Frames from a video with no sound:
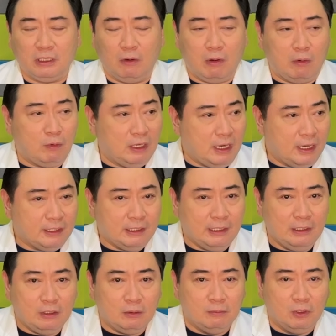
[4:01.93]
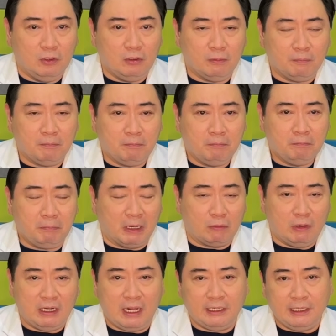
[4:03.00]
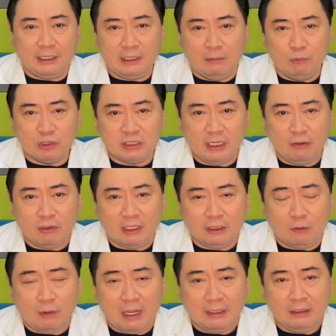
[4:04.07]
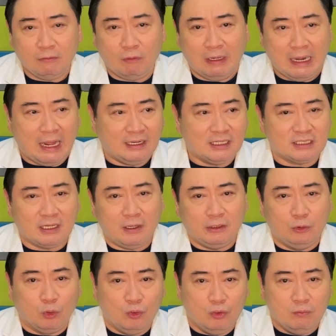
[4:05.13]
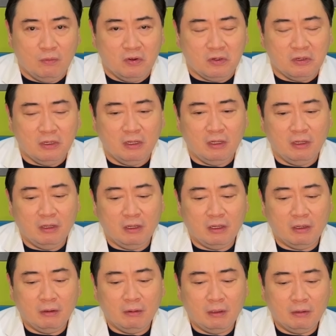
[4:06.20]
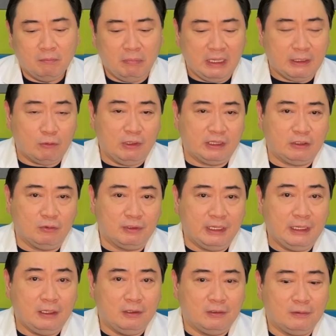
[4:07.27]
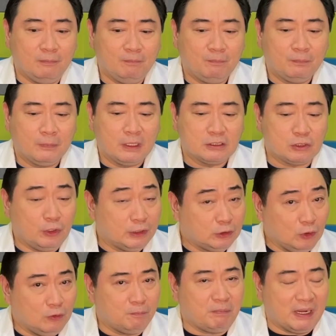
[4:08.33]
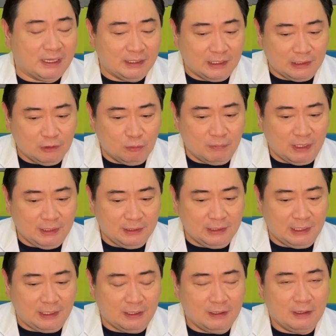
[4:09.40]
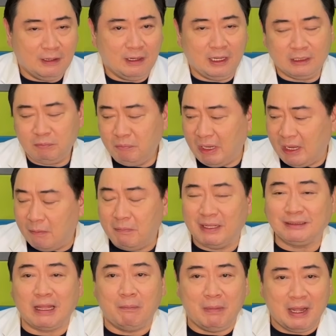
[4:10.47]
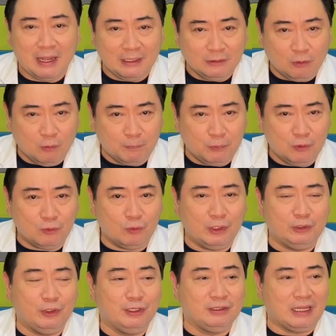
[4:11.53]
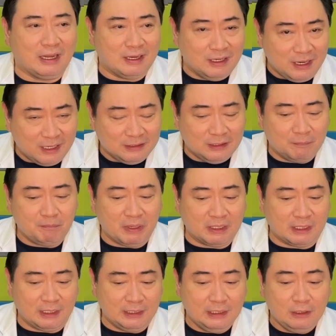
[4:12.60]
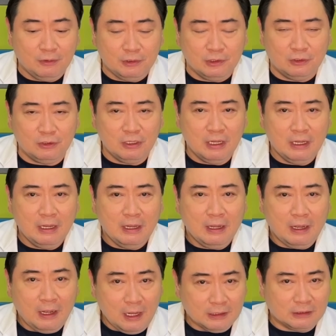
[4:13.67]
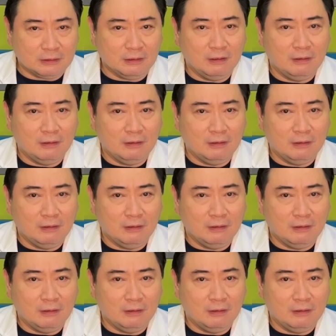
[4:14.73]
nawawala yung hilo mo. Pag wala na yung gamot sa iyong katawan, wala na sa dugo mo, balik ulit yung hilo. So ito, pakinggan nyo maigi. At baka matamaan ko po kung ano yung dahilan ng pagkahilo nyo. At,